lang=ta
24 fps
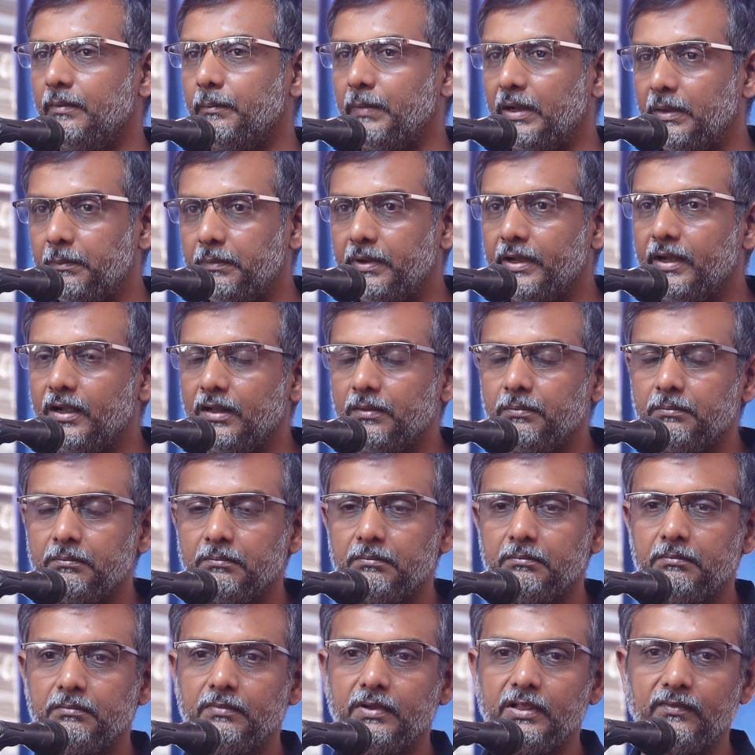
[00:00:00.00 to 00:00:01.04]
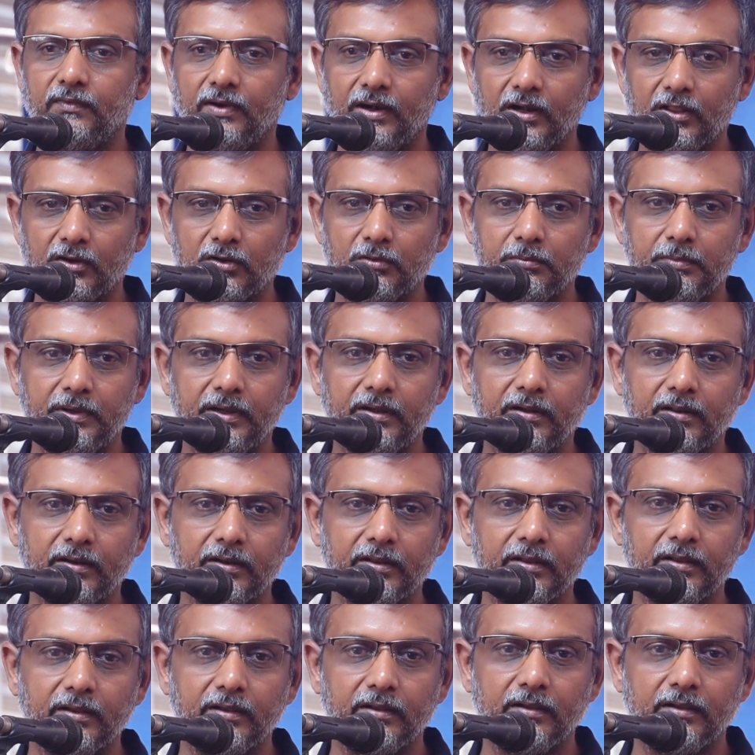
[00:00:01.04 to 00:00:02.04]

மென்மேலும் இது வளரும் என்று